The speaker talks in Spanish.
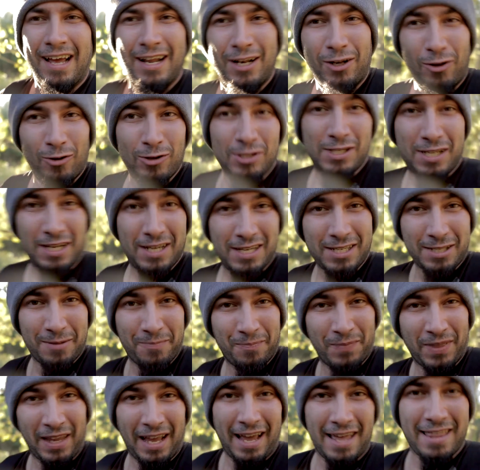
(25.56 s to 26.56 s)
Entonces,
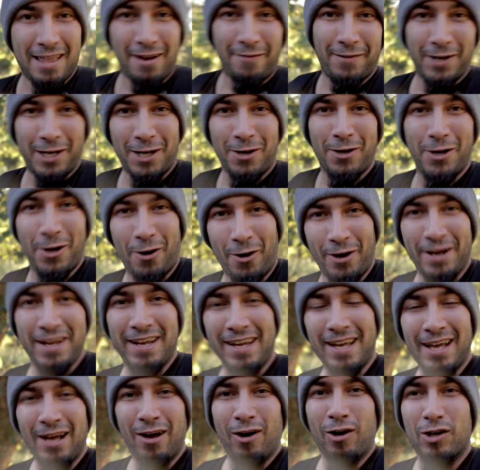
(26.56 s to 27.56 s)
en el vídeo de
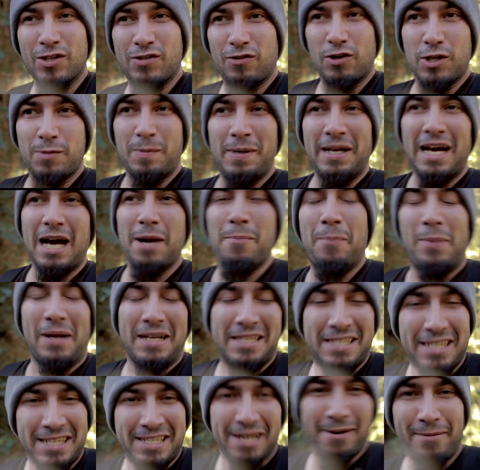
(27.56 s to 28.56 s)
hoy os voy a explicar
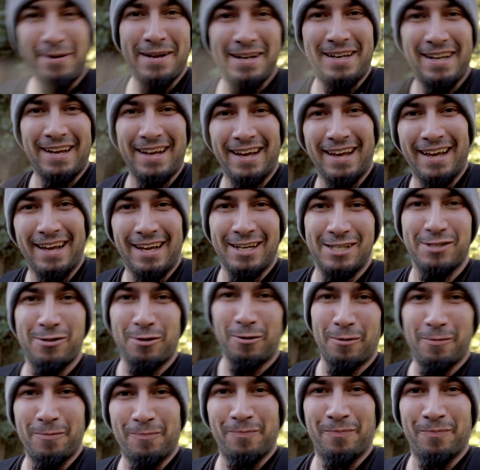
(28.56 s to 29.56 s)
precisamente esto.